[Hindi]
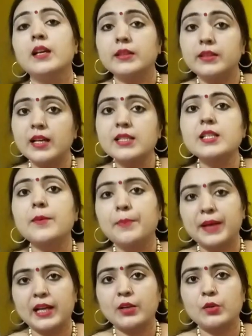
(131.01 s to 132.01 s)
10
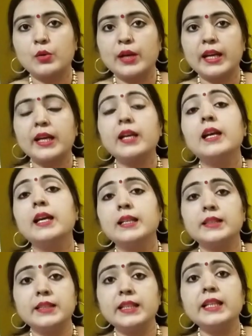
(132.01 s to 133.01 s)
अप्रैल को है
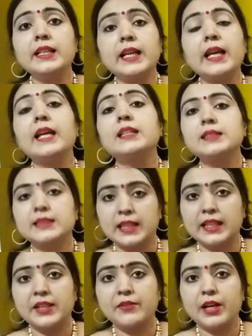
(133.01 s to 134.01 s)
दिन है
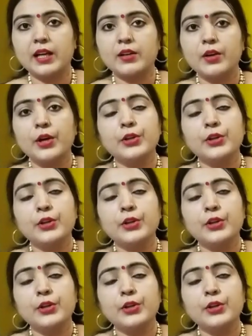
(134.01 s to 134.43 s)
शनिवार